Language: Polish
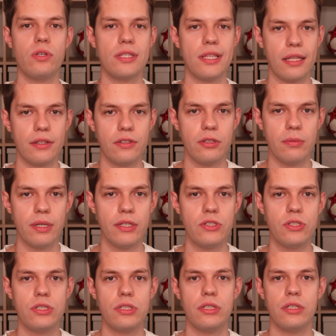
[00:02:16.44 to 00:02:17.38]
ostatni
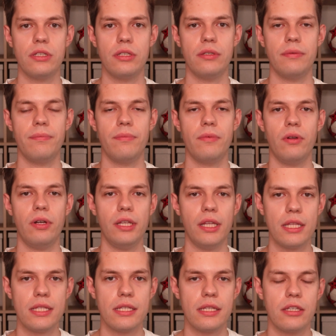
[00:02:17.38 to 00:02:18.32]
mecz e,
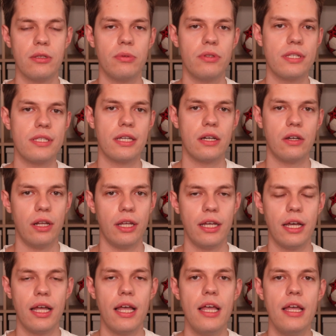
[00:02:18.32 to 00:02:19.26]
orientacyjnie, no bo to jest ta
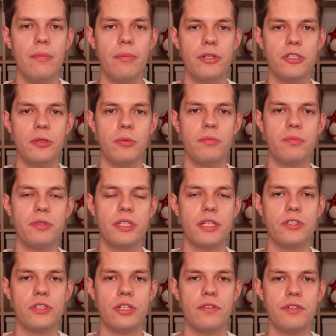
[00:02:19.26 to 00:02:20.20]
kolejka, powiedziałbym,
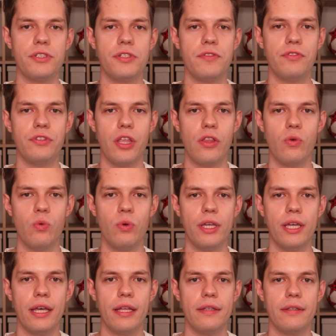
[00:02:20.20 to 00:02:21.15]
przeznaczona właśnie w ten
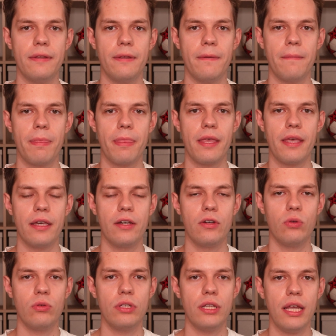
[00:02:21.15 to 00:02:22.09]
weekend
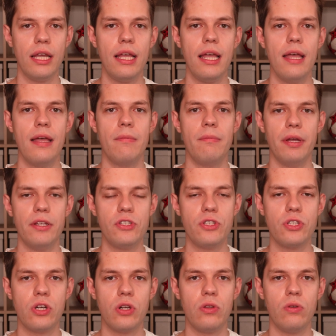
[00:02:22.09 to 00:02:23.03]
grudnia. Mecz
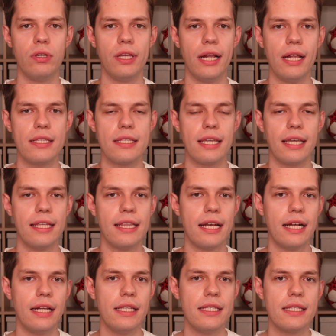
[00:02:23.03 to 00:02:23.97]
z Koroną Kielce.
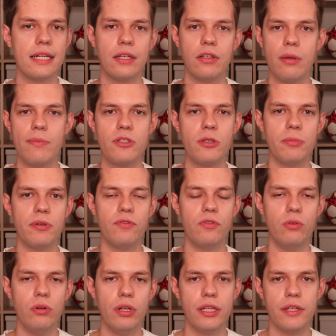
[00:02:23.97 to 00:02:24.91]
Generalnie zerknąłem sobie w
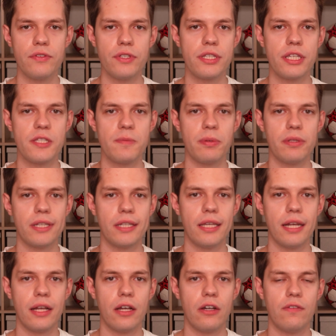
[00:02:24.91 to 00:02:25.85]
ogóle na wszystkie
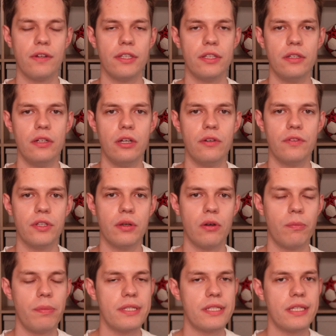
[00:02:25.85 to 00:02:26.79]
spotkania Rakowa, nie tylko w tych
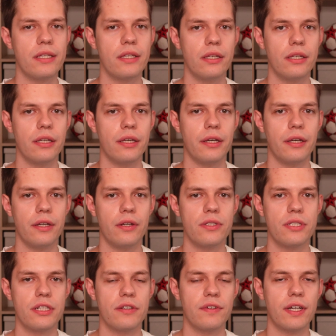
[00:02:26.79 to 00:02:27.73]
europejskich
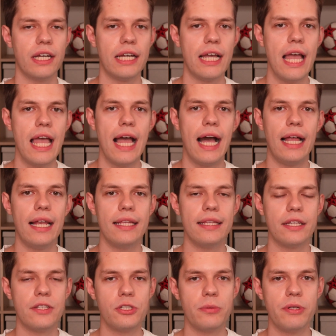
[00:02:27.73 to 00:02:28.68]
rozgrywkach, ale
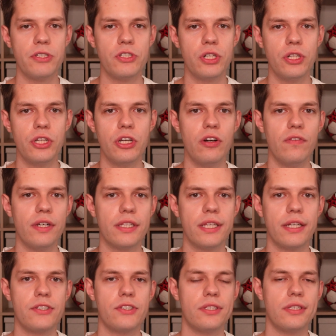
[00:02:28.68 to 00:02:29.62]
także mecze ligowe, a
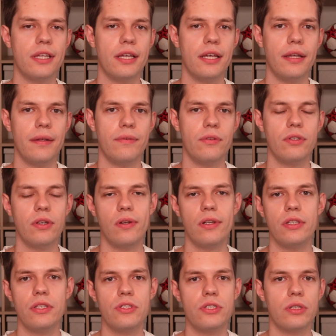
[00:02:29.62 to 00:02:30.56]
także te no,
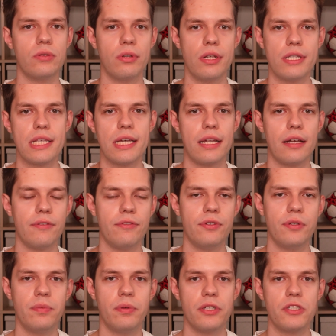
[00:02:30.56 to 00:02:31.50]
teoretycznie, które zagra w
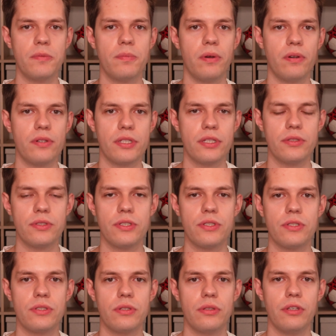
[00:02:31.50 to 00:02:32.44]
Pucharze Polski,
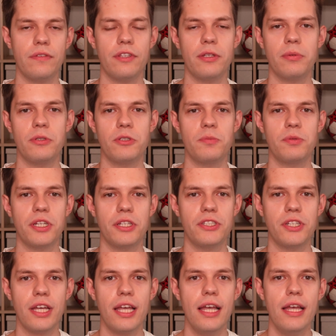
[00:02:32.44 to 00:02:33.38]
chociaż no nie wiadomo, czy
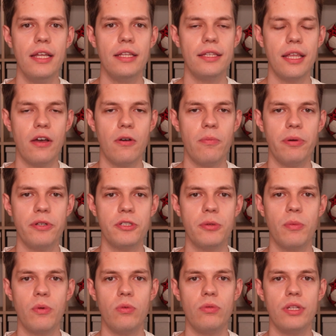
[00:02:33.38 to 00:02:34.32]
przejdzie tę,
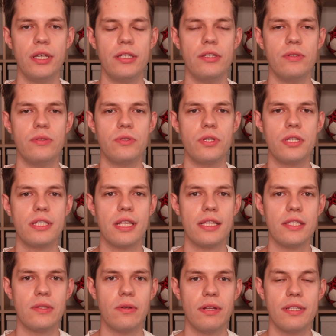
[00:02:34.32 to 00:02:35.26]
powiedziałbym, rundę
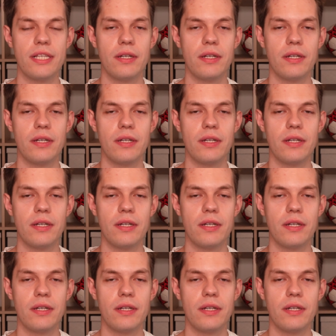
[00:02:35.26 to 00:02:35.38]
1-16, ale